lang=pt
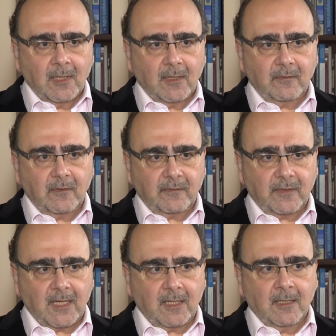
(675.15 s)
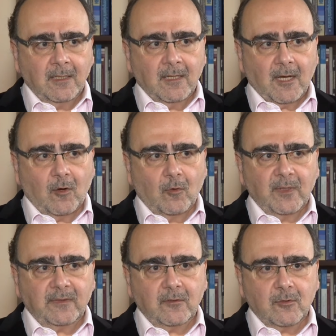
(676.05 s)
Existem algumas
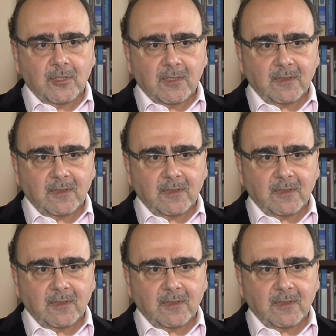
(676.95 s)
cirurgias